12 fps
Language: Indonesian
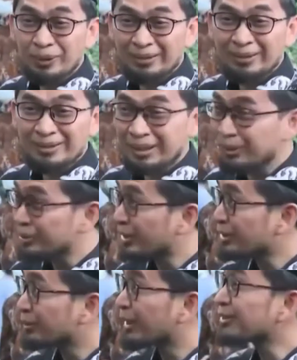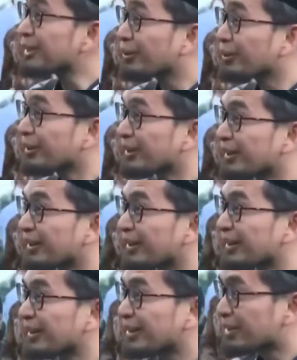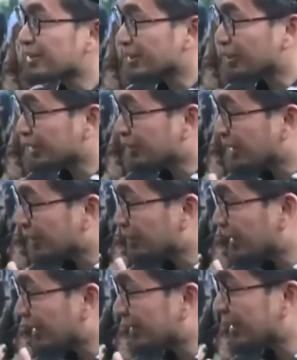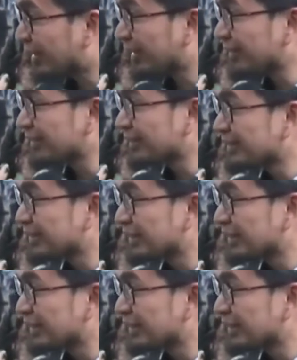saya masih berzikir, berdoa di waktu duha, kata